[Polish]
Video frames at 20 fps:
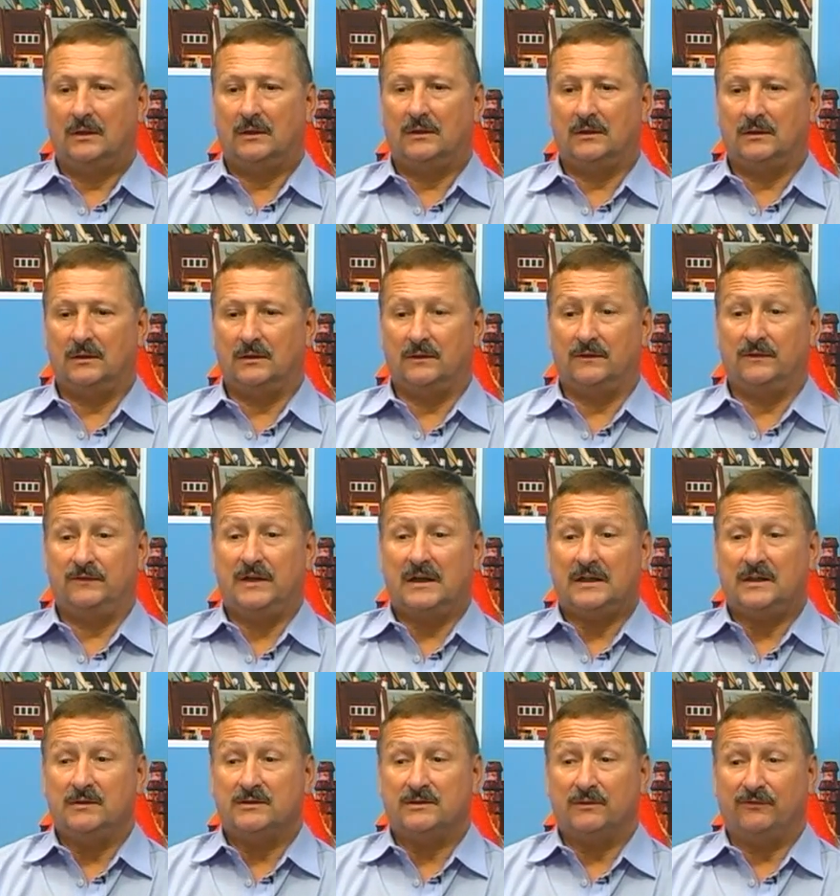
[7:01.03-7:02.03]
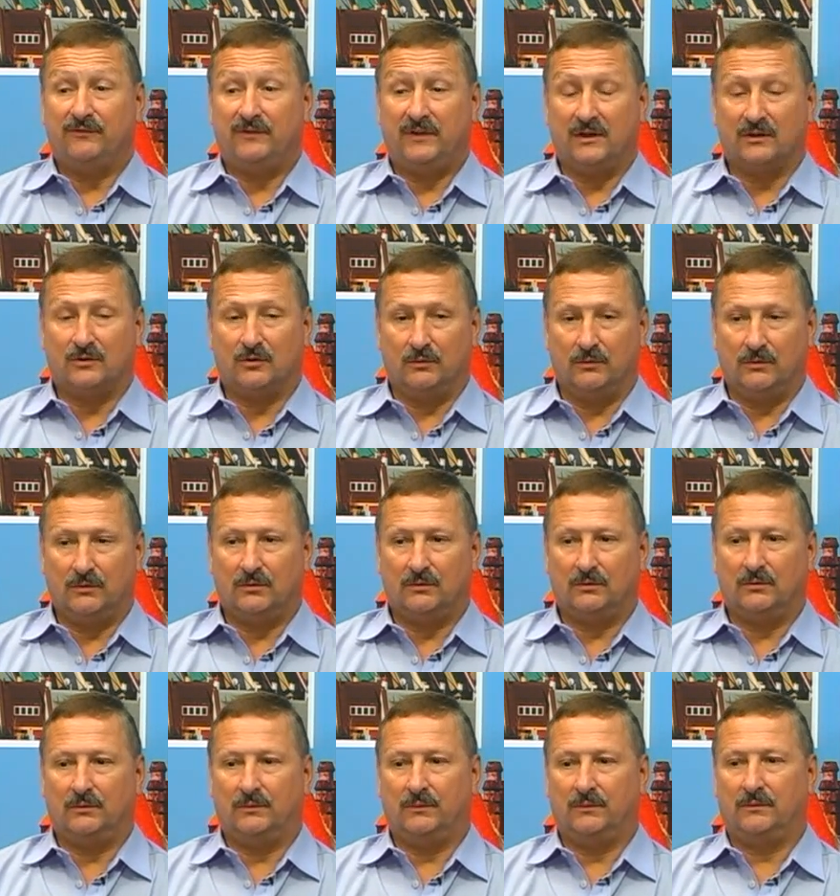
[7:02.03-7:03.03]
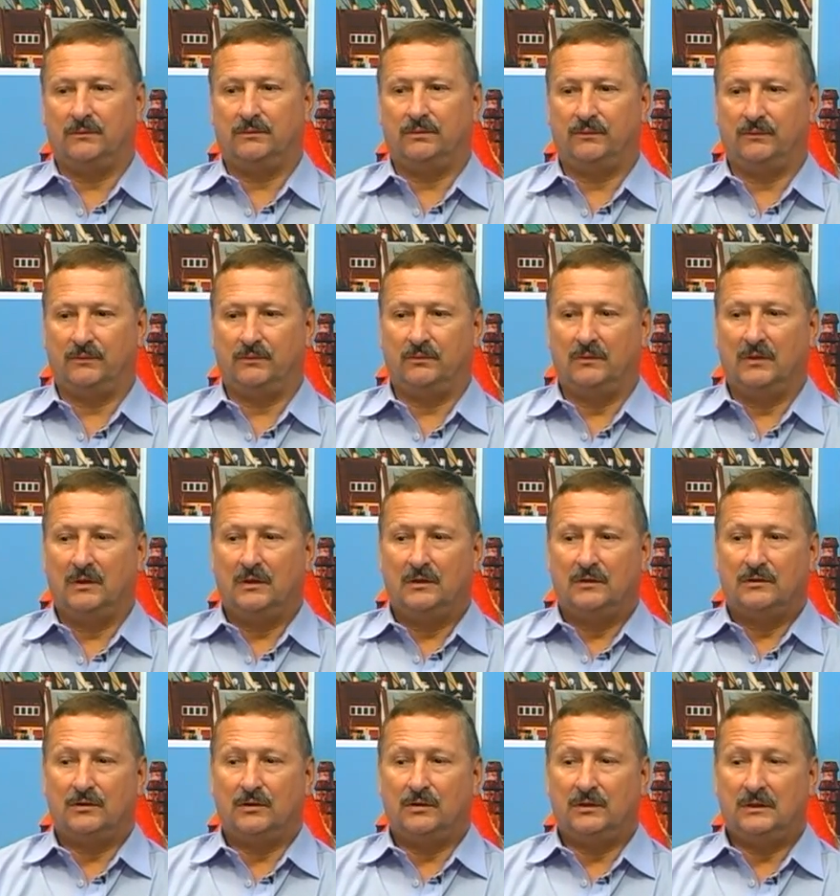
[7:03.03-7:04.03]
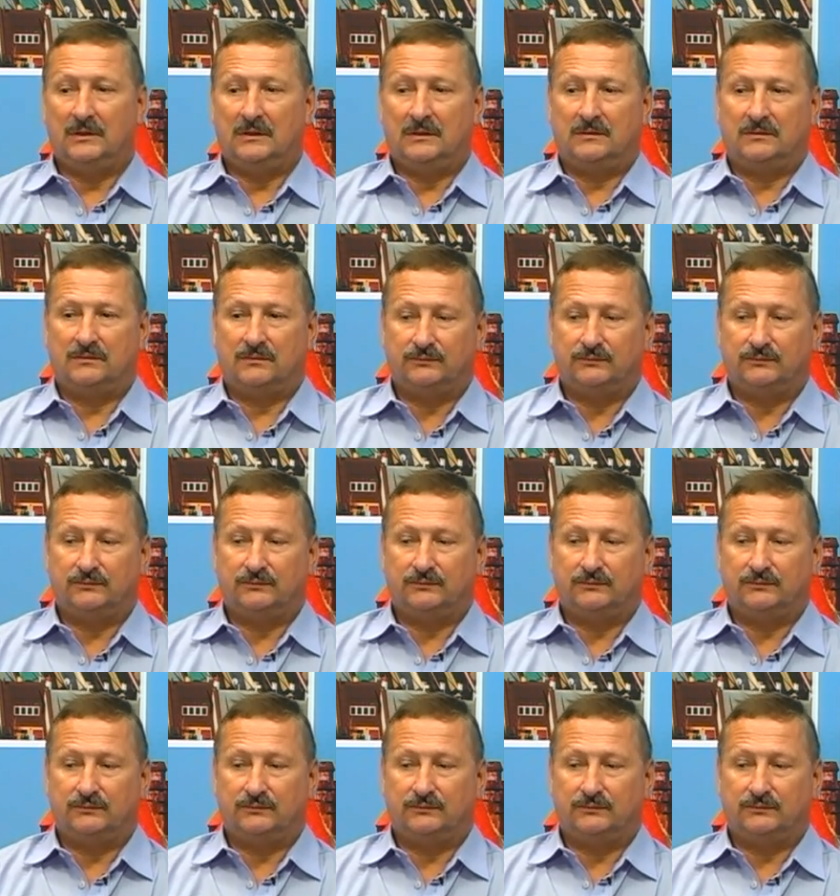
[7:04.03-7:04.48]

y, w jakim są wieku. Y, no i.